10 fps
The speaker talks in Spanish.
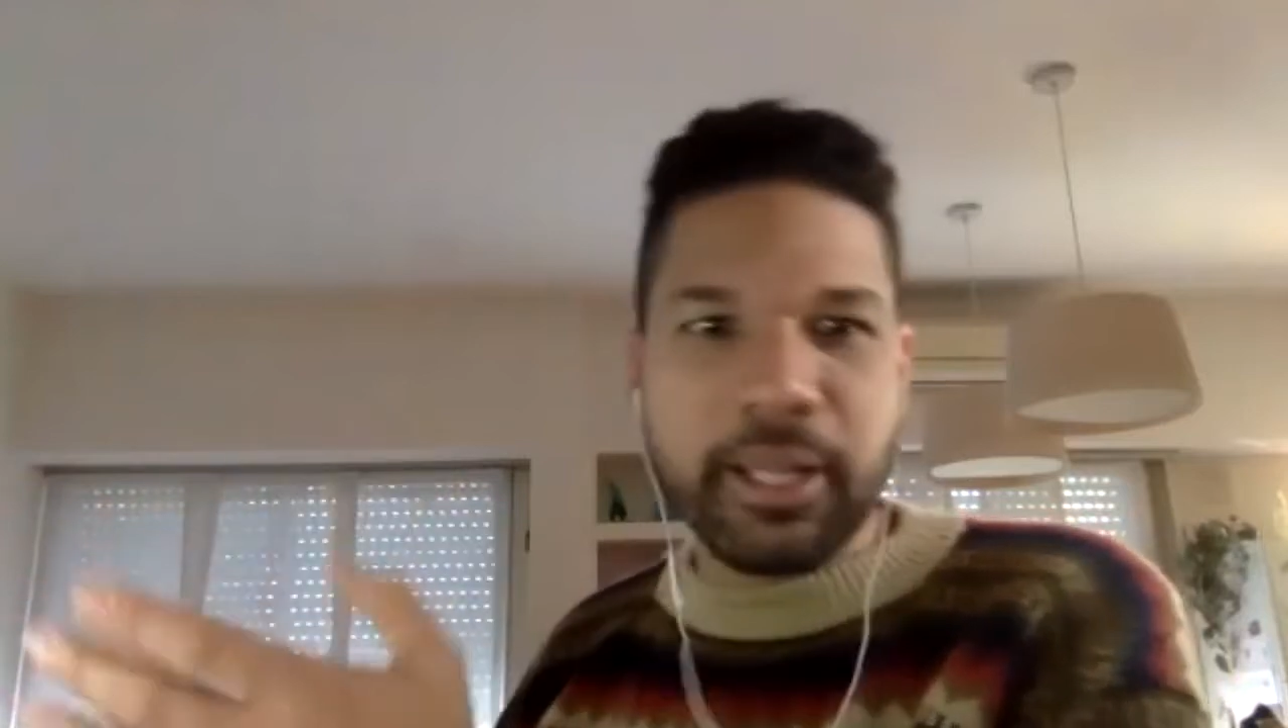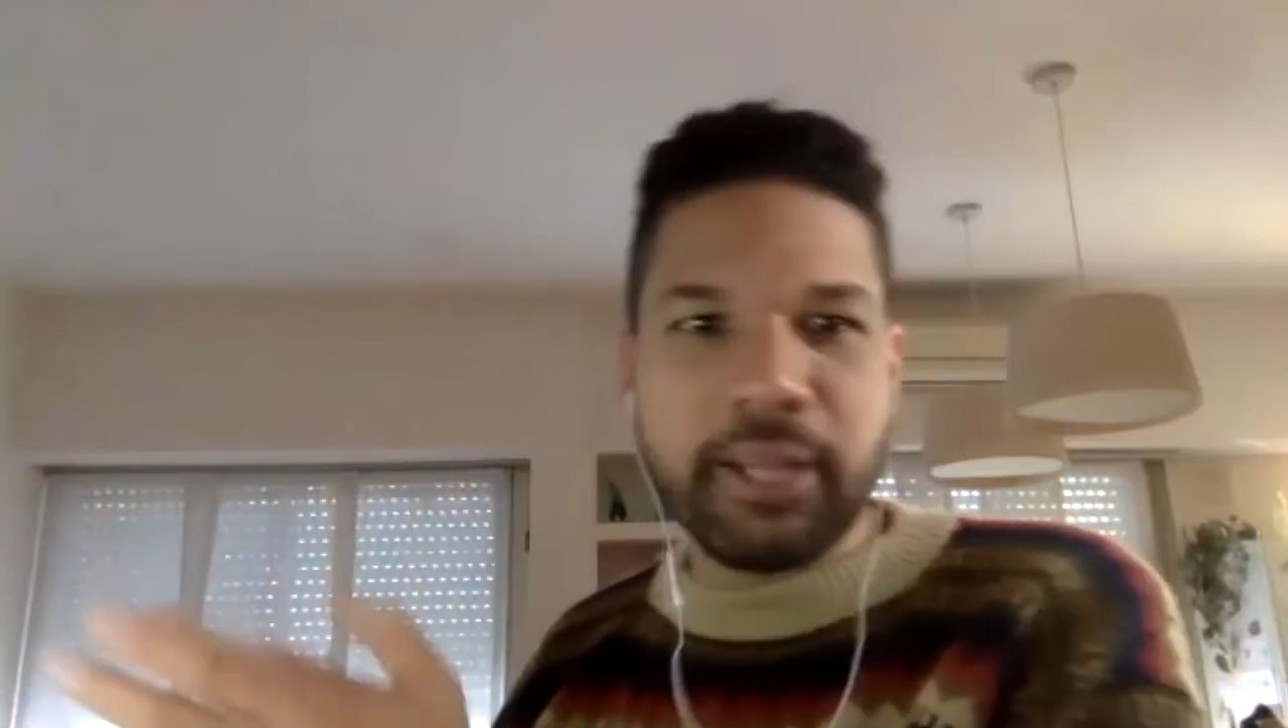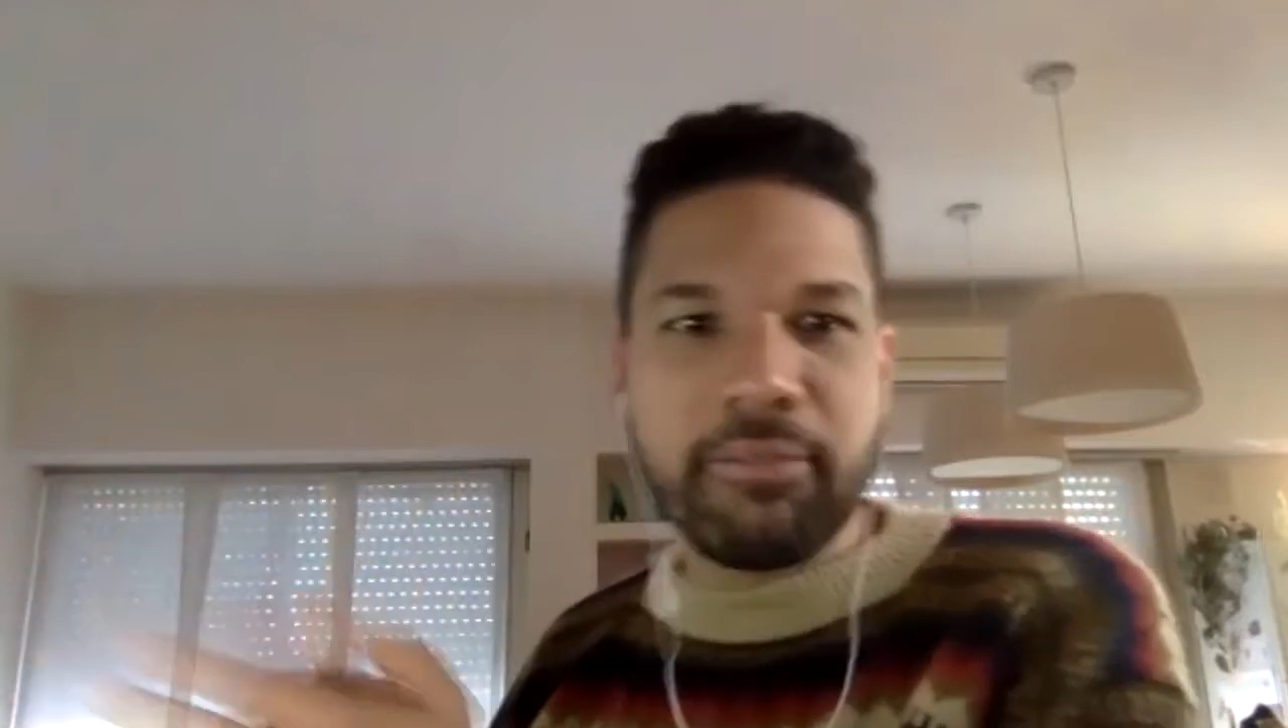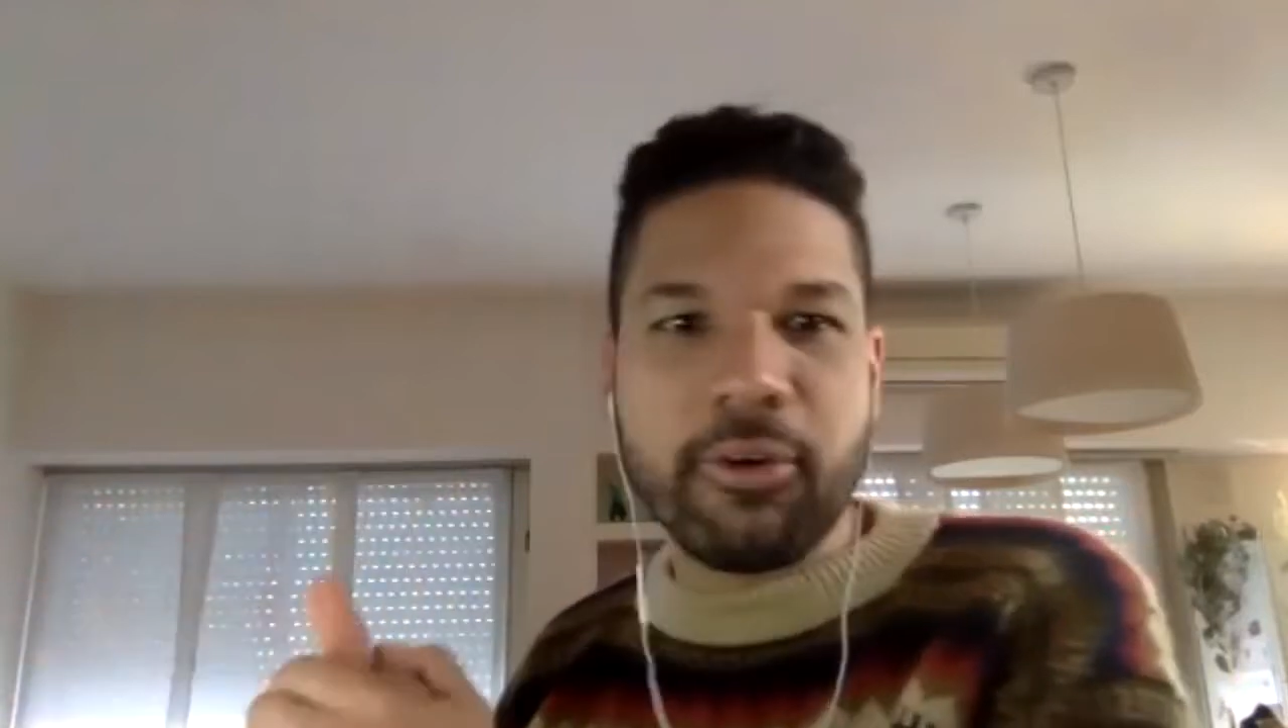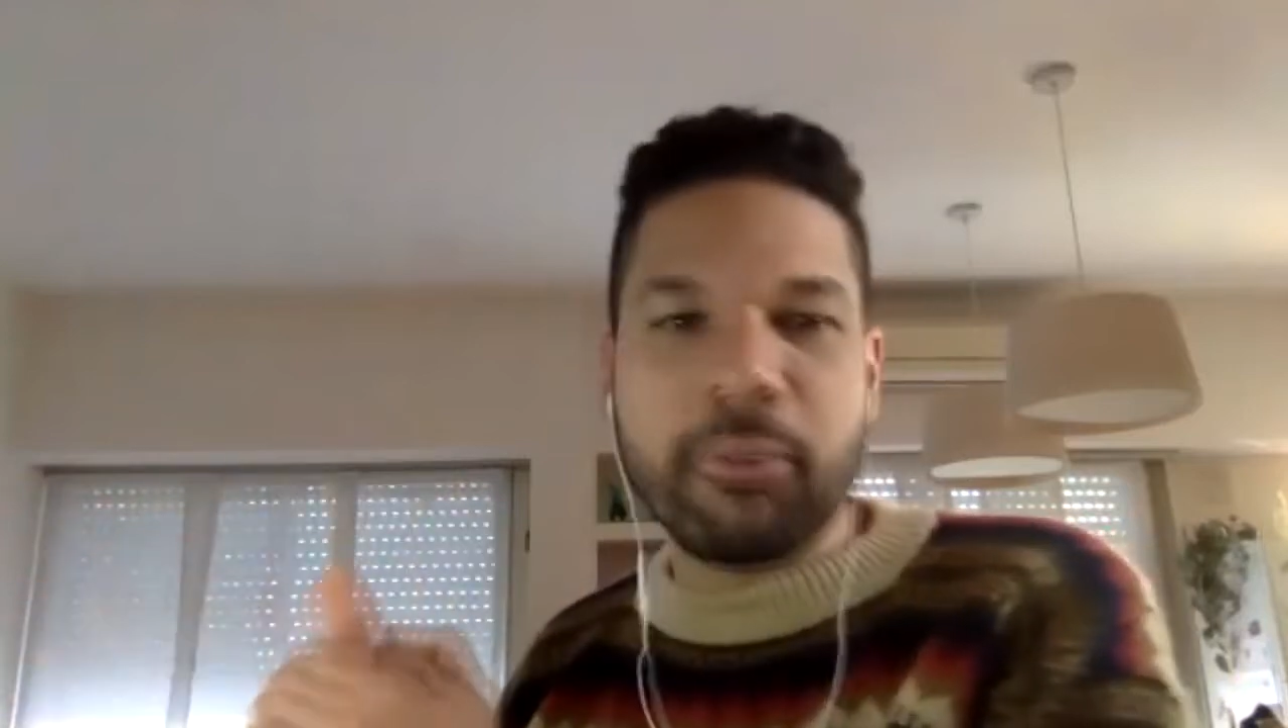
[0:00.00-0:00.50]

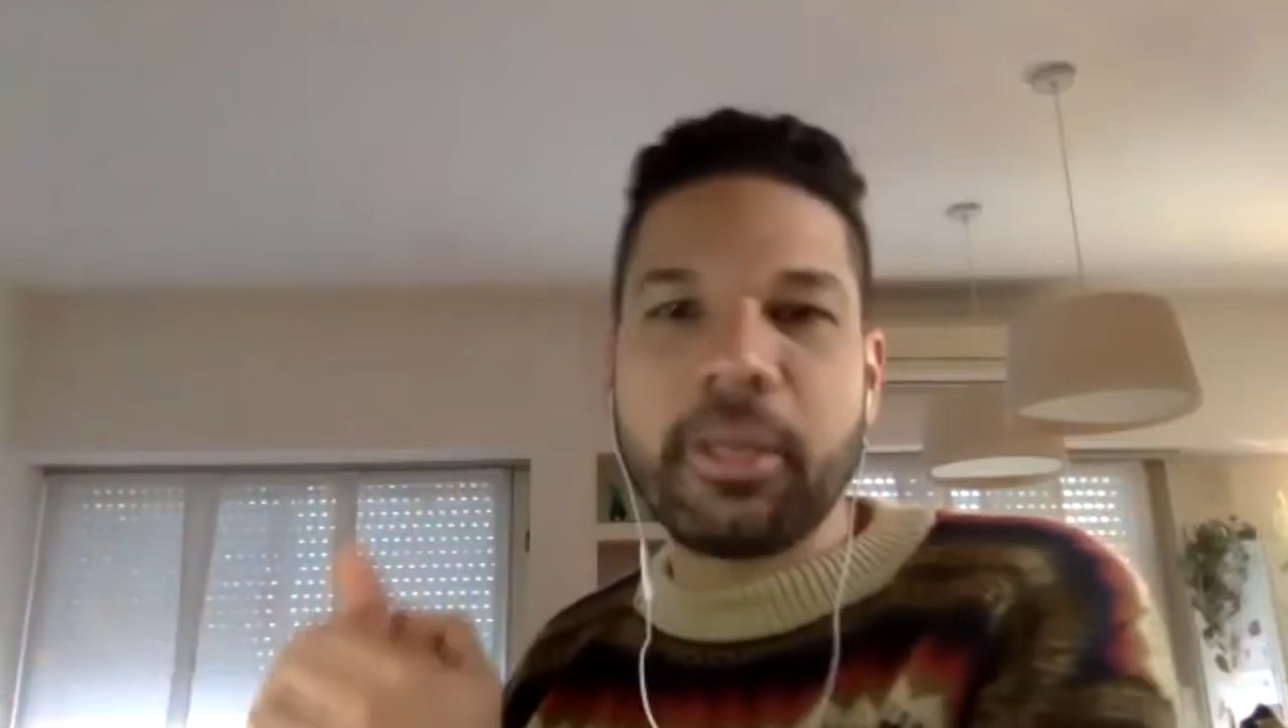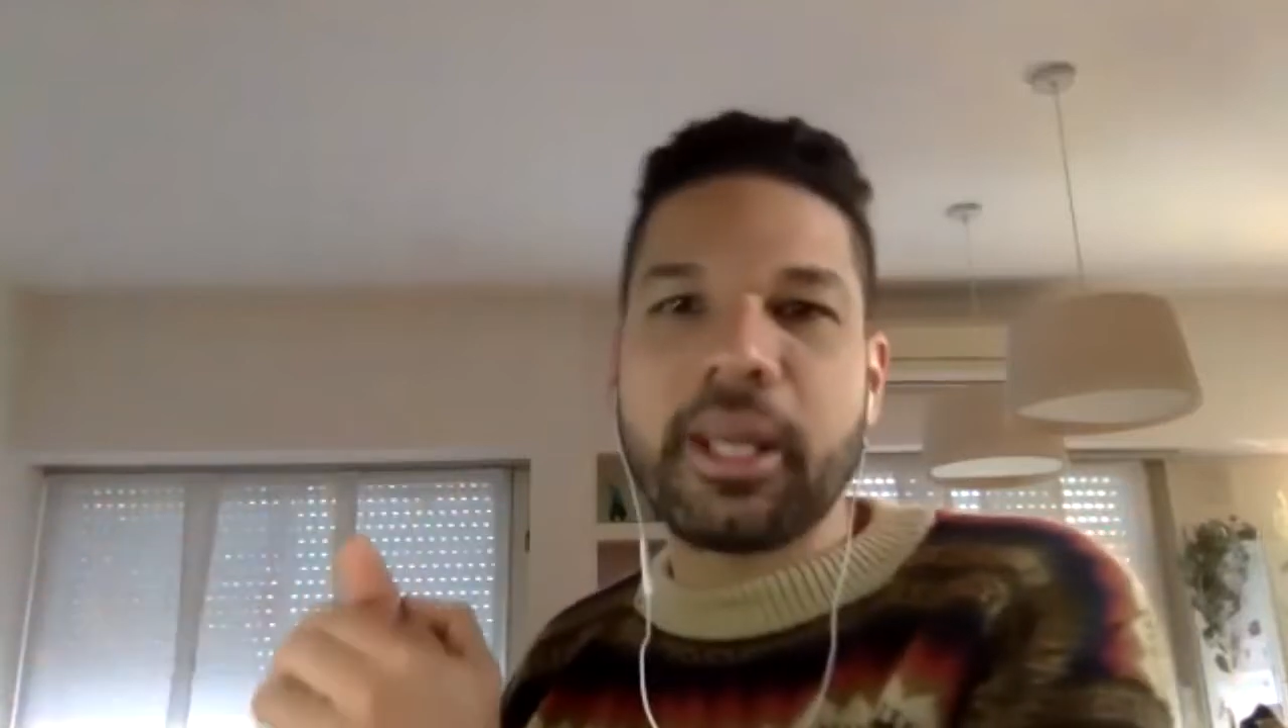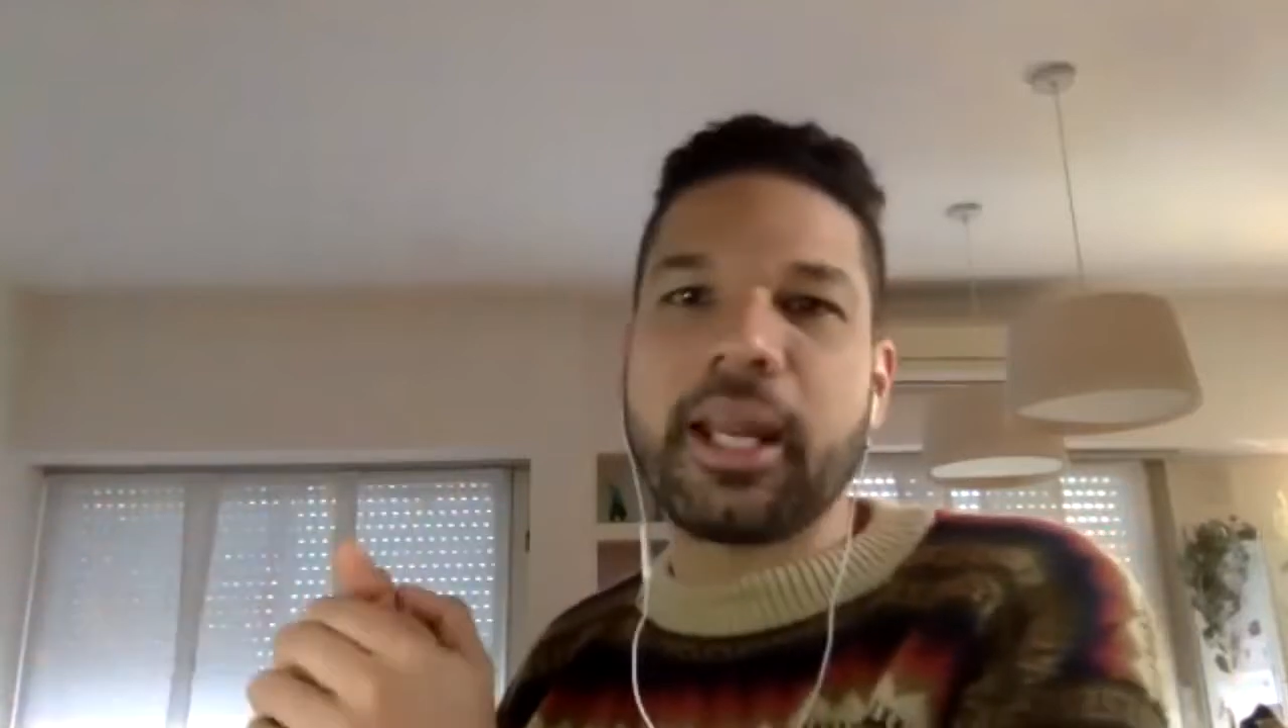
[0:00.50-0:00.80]
plataformas